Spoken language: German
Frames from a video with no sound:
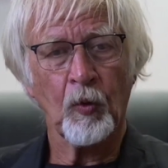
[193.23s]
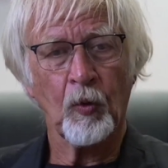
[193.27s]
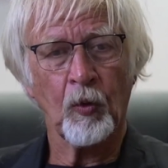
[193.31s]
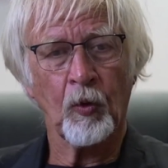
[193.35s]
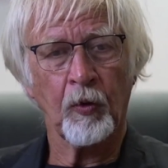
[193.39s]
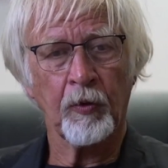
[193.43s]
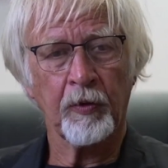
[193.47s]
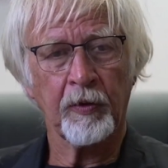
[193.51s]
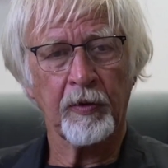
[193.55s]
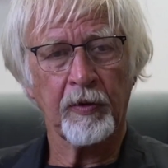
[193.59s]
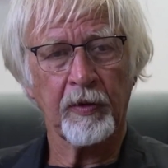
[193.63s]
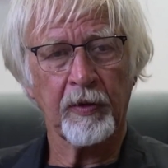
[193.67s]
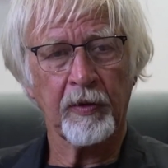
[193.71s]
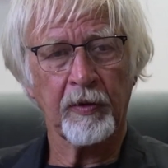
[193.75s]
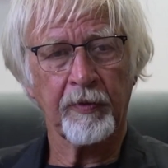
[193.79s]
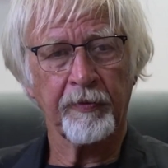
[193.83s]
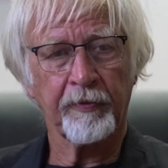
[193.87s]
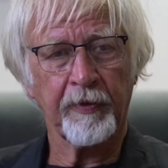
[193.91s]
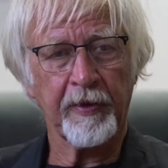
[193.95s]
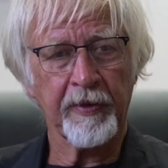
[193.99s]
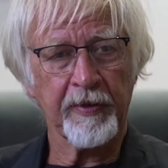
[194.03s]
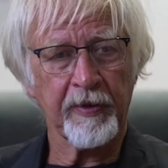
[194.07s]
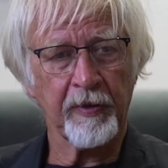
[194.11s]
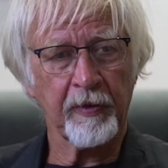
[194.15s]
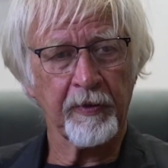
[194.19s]
Und äh, ich
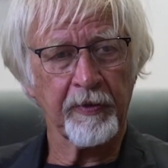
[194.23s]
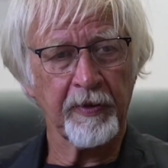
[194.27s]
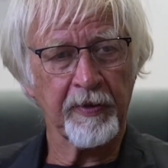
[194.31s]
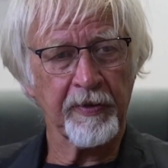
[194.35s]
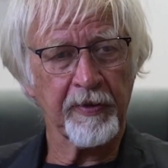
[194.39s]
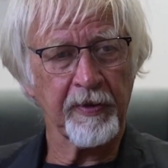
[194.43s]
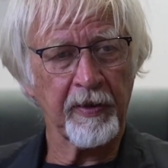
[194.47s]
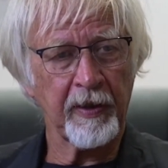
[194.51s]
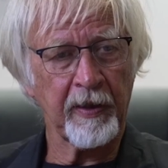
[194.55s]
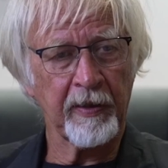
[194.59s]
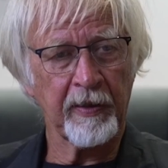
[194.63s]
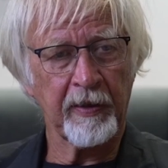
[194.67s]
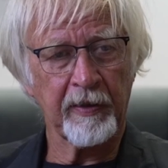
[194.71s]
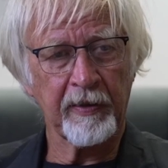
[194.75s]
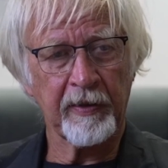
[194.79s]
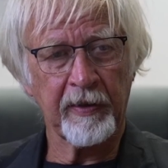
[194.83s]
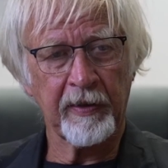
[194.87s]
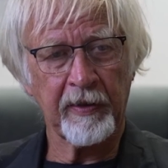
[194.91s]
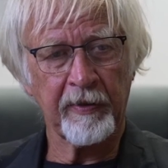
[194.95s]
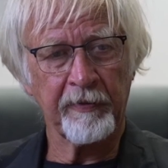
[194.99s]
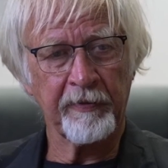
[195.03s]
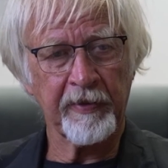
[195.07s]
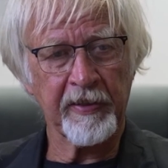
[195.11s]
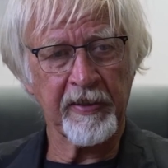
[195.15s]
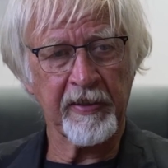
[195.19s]
weiß auch, dass einer, der
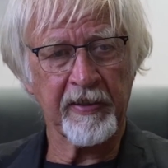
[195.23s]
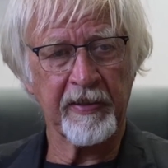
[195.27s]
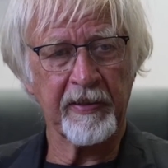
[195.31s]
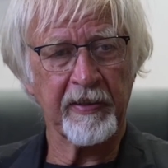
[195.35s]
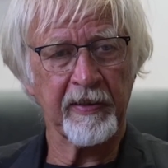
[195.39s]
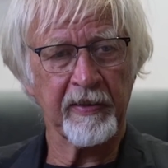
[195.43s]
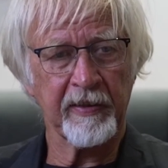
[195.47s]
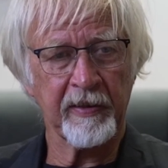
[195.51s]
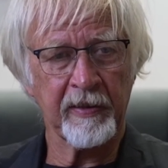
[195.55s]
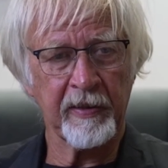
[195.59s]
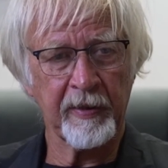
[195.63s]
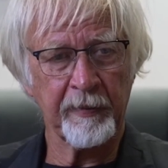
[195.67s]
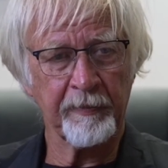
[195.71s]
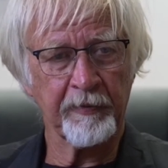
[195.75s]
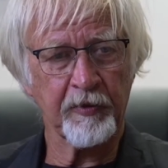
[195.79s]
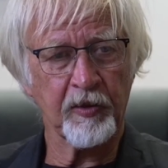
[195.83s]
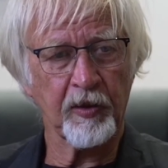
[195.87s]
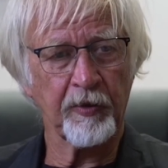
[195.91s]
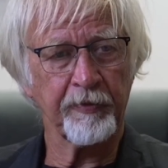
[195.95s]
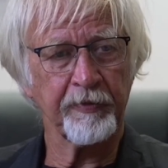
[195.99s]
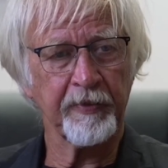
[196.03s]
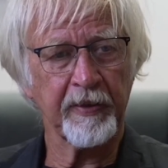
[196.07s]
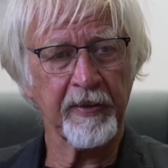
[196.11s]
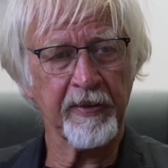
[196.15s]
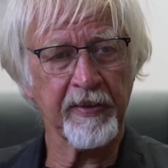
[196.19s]
investiert in
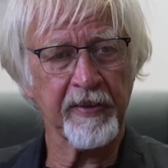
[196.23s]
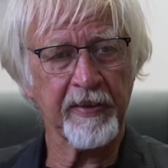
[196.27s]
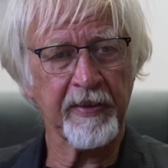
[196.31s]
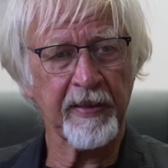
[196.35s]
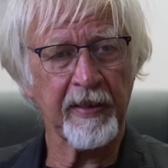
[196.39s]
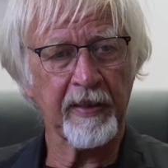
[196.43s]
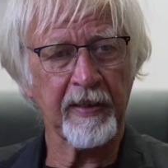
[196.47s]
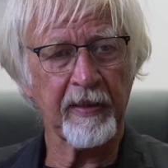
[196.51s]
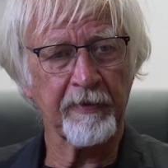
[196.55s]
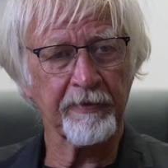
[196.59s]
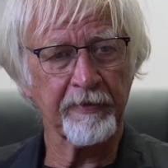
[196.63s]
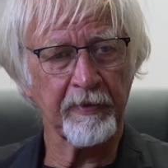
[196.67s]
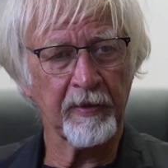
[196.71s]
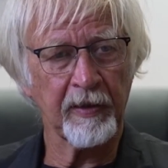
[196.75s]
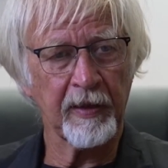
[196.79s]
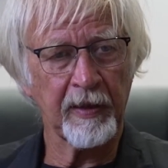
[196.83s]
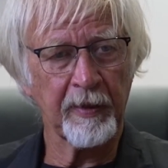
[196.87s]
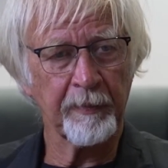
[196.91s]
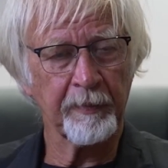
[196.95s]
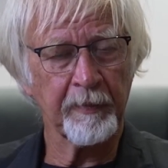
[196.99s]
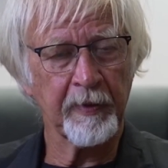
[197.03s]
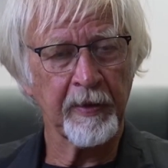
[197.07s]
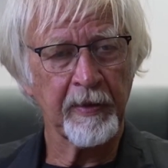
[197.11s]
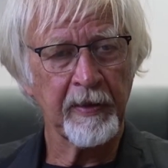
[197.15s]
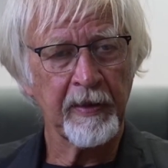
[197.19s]
Impfstoffe, dass der davon
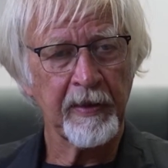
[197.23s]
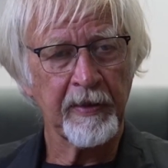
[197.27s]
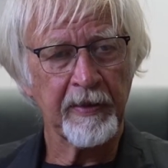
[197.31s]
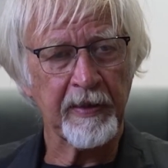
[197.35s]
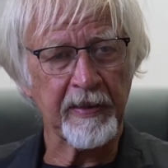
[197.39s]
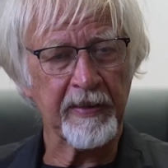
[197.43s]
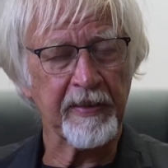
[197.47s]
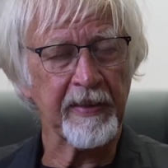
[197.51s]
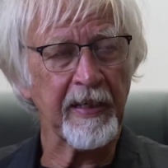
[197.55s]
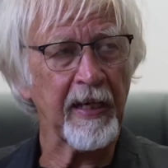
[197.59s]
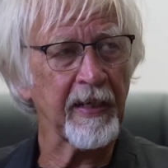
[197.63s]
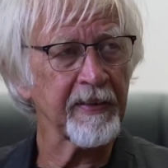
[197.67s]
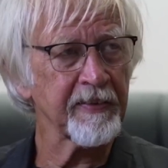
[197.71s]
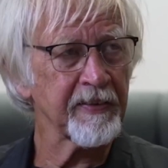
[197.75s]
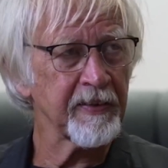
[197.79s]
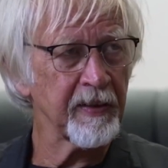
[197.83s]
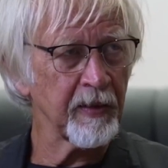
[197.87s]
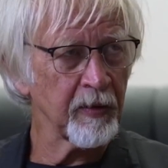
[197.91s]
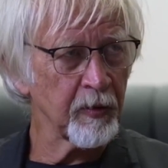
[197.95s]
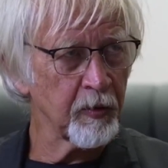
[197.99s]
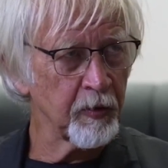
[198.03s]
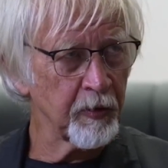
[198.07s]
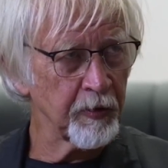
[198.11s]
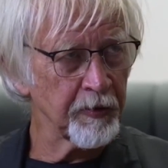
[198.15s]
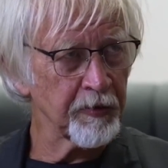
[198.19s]
lebt, dass die
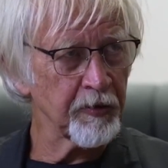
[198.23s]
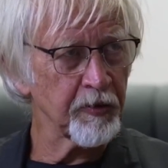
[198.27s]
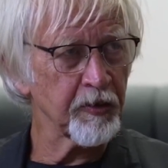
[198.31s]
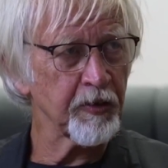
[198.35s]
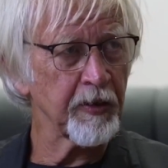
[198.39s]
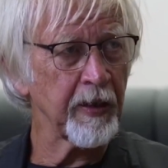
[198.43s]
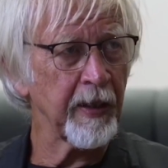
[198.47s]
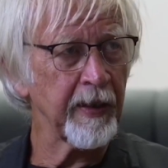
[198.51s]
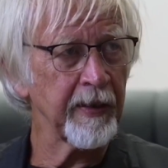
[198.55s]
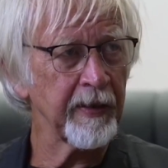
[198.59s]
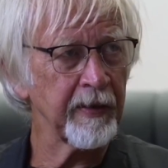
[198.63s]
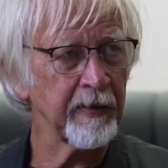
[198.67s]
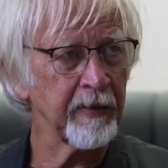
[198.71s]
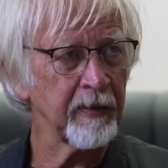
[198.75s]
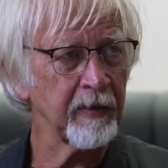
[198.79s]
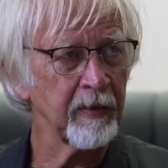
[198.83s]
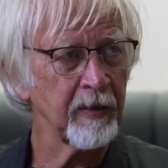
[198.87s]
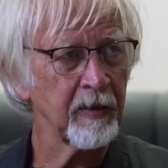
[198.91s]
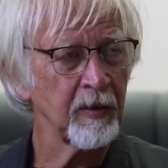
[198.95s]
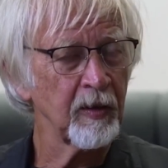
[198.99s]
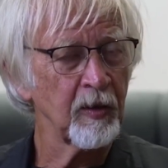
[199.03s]
Aktienkurse steigen.